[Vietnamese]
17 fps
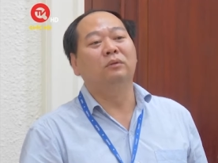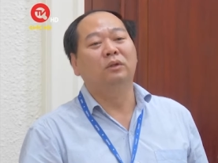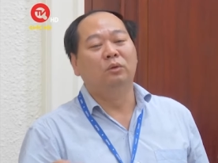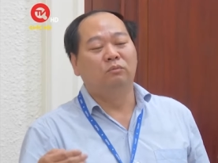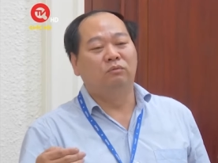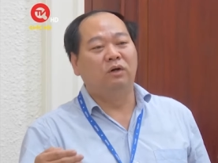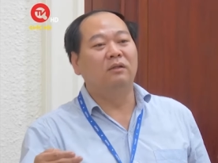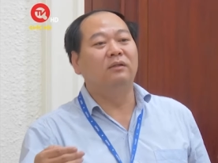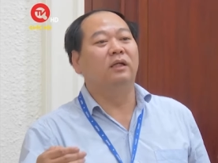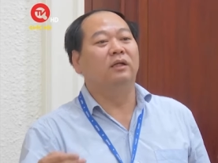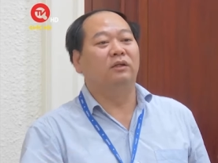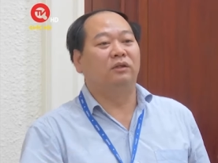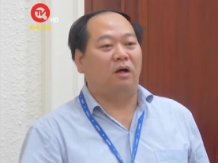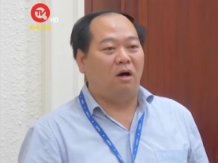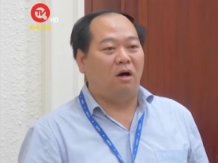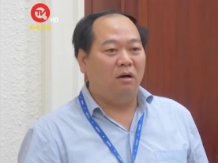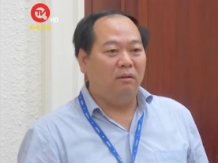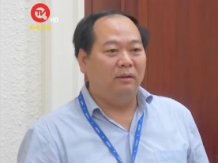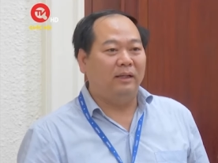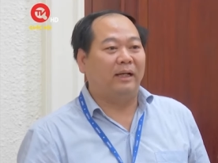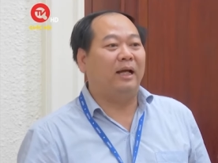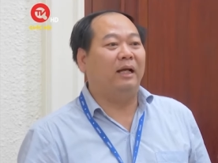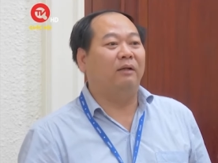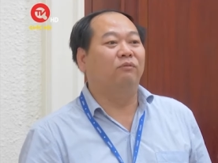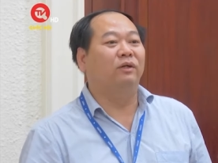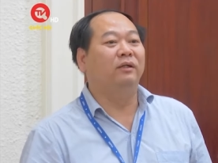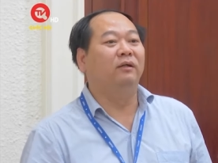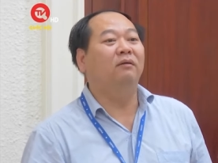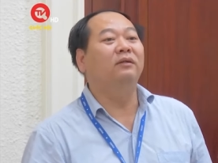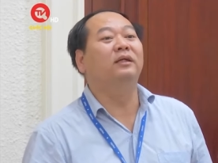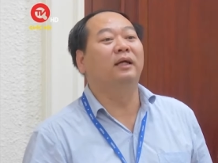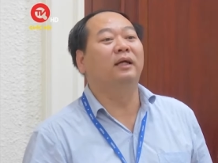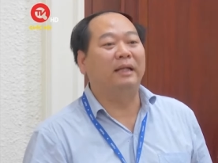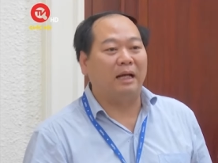phân định rõ là cái hành vi nó
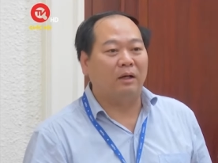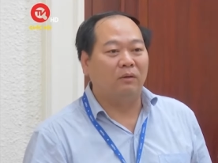như thế nào